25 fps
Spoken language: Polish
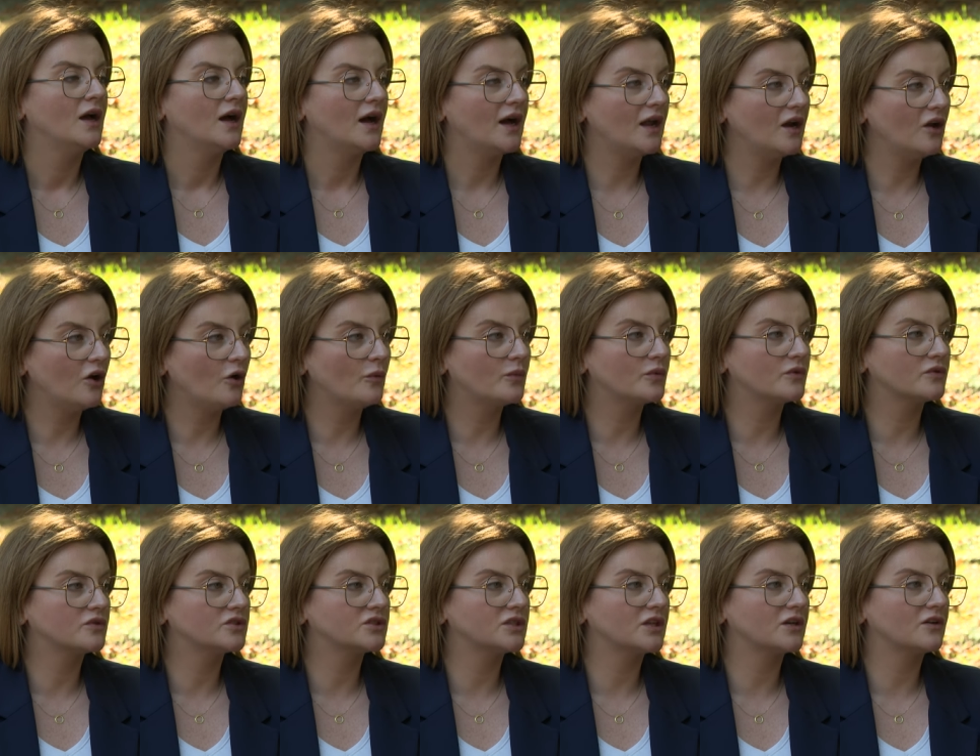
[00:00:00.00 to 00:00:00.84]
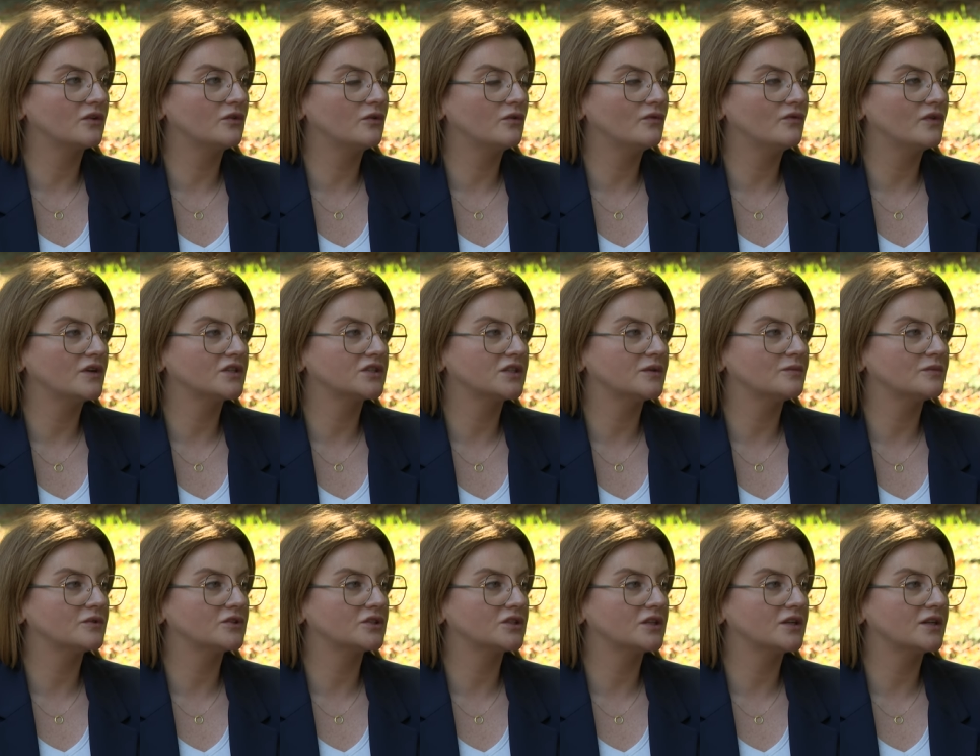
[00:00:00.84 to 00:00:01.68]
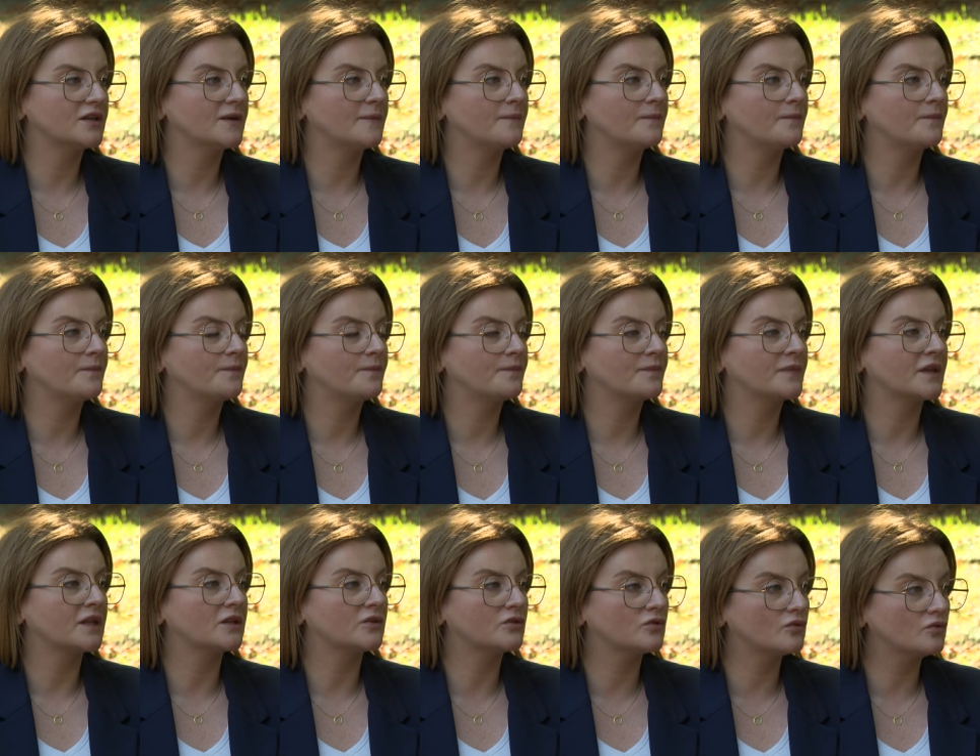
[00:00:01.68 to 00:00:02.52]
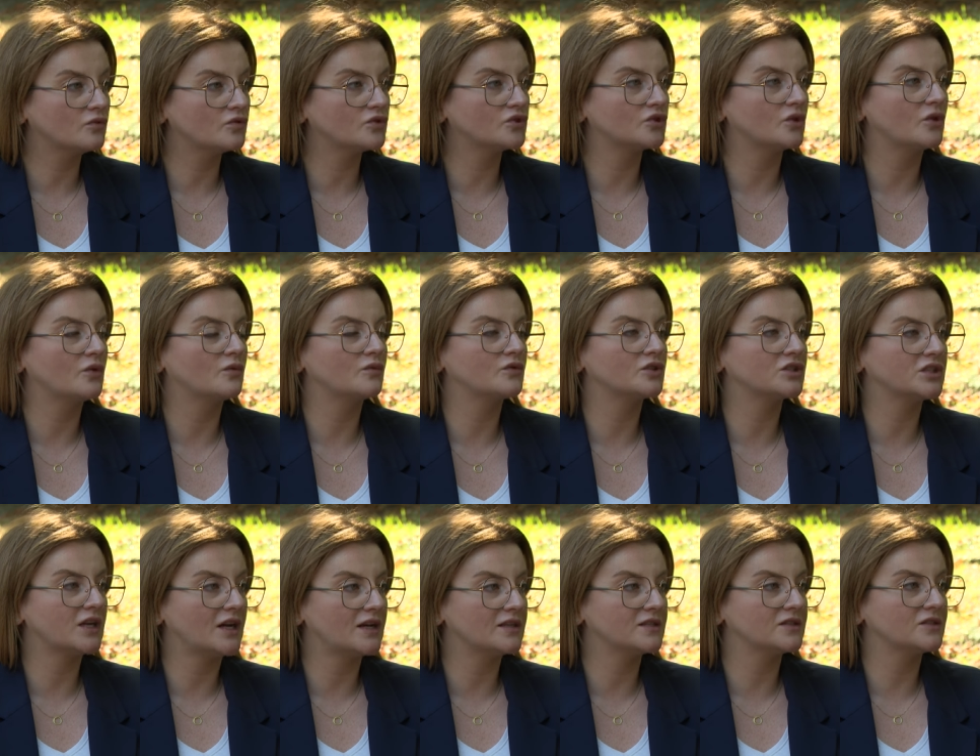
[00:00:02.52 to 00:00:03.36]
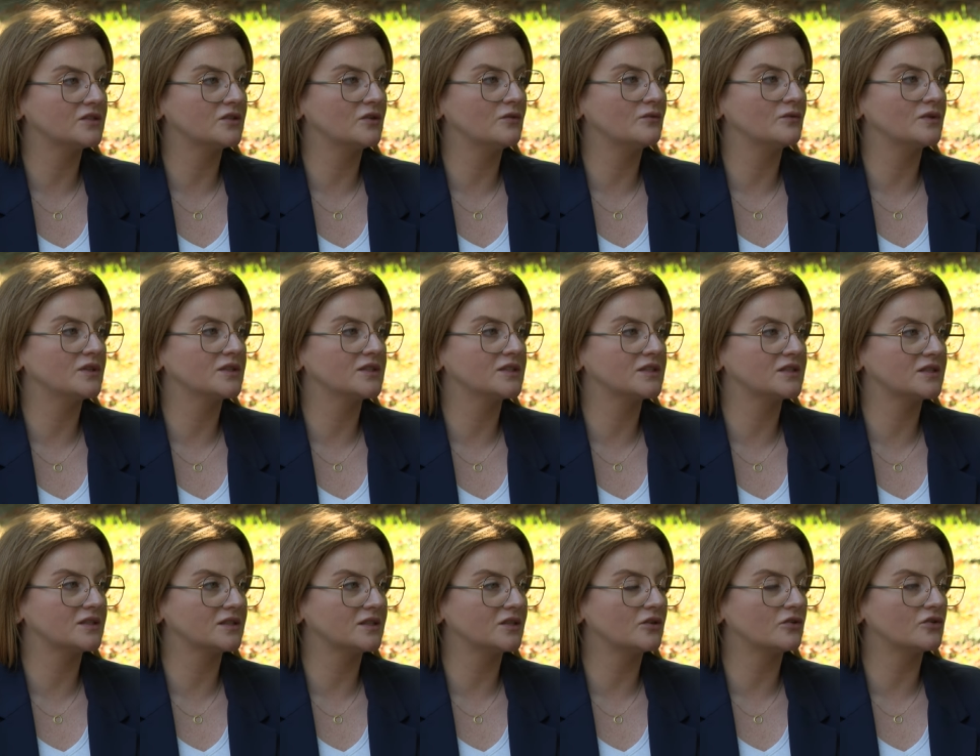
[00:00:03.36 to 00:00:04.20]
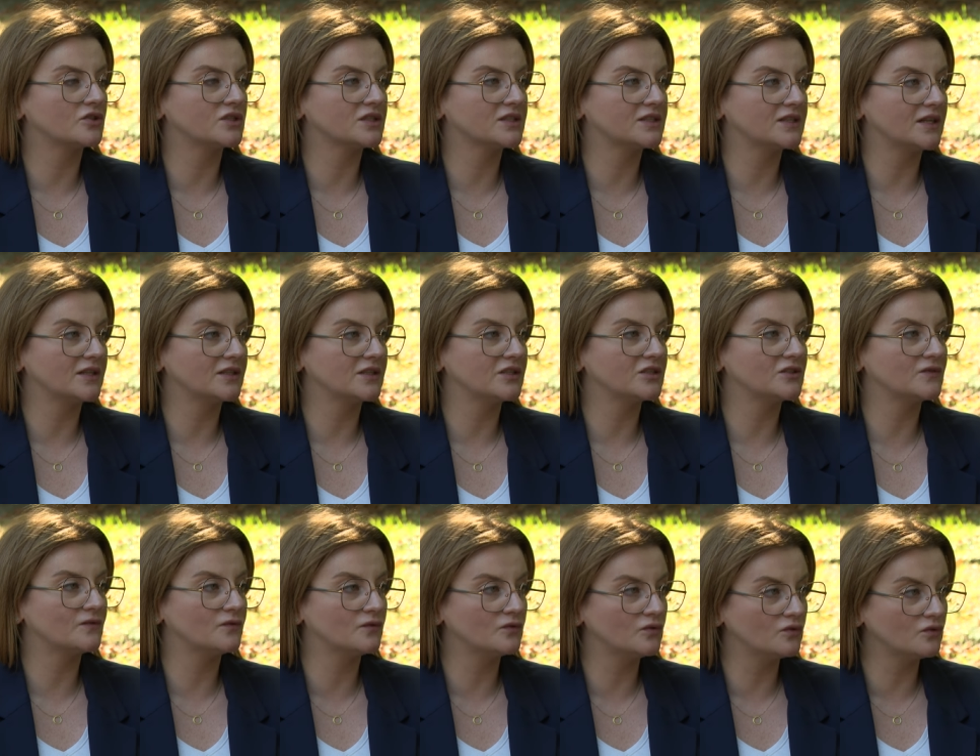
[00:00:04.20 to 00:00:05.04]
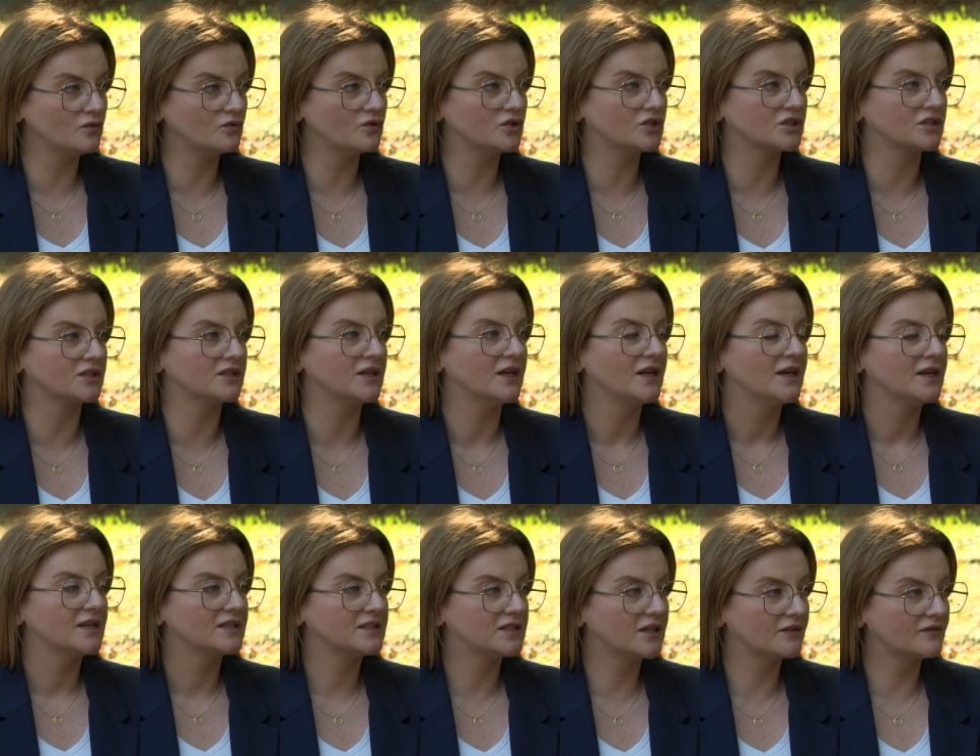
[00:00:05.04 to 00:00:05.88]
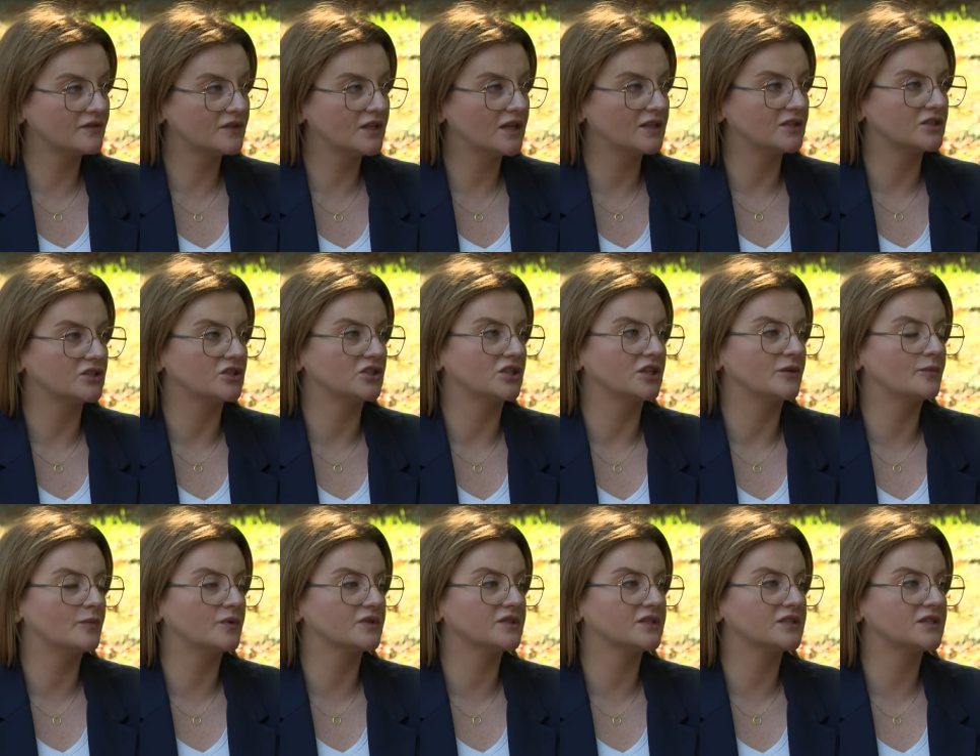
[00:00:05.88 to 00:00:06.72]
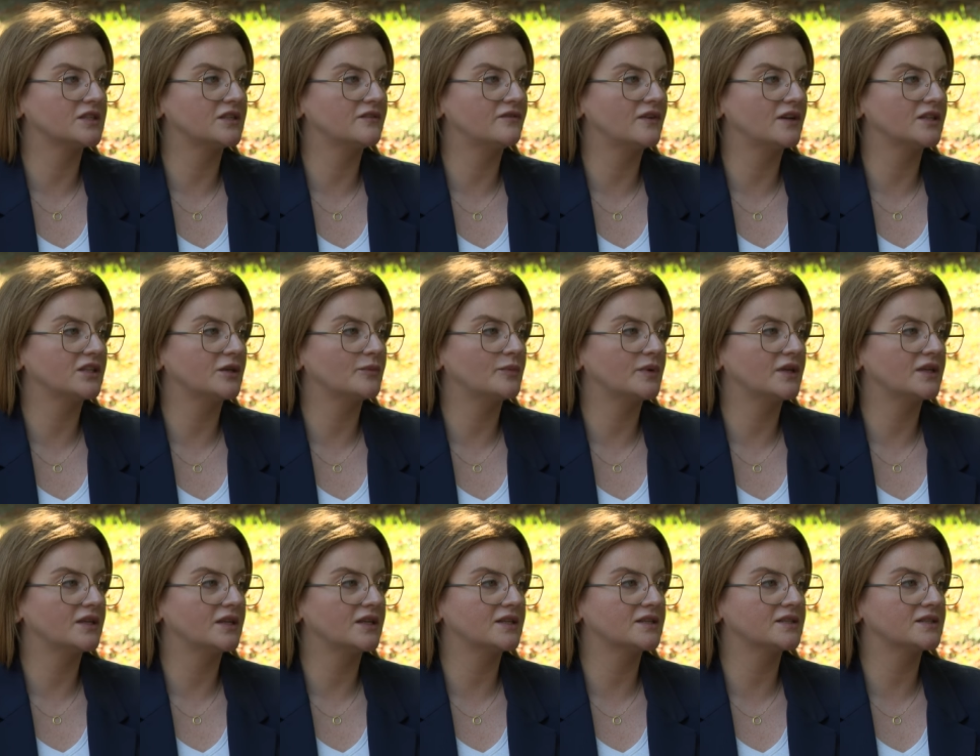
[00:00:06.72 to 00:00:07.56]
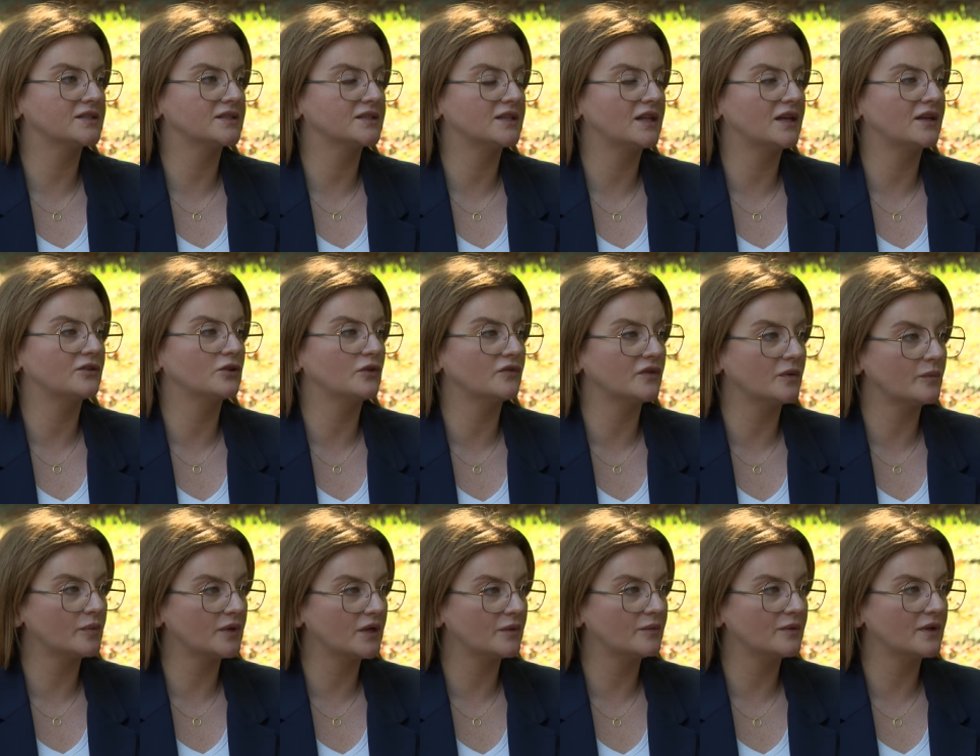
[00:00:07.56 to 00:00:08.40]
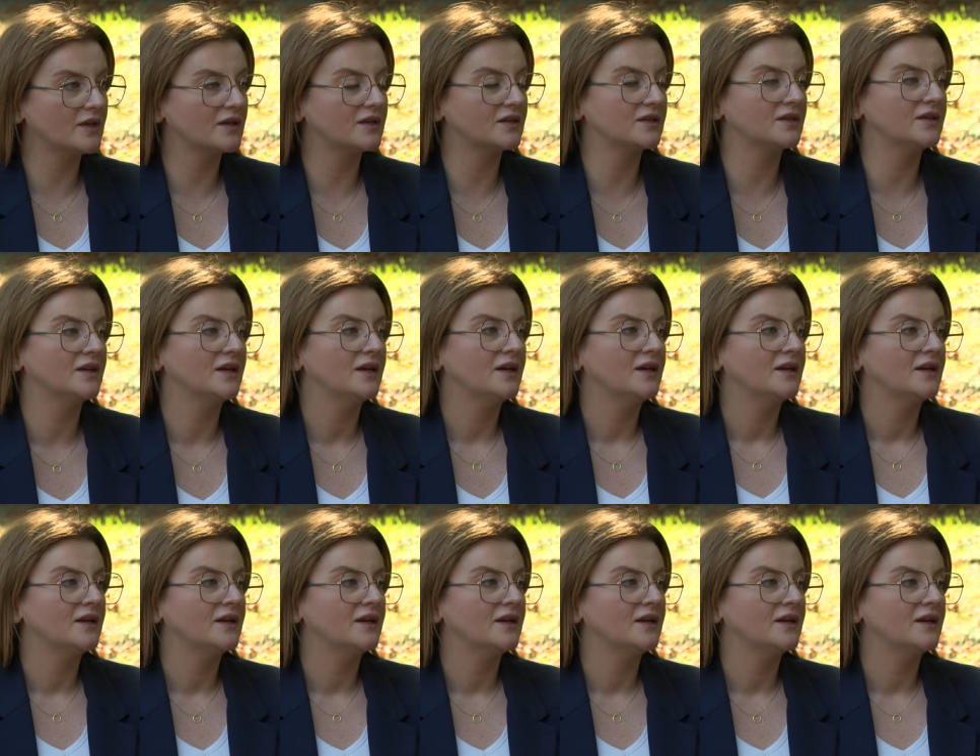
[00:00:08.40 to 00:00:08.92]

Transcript: ale oprócz tego uważam, że mm, dużą szansą jest e, korzystanie z funduszy zewnętrznych, pozyskiwanie pieniędzy na nowe premiery,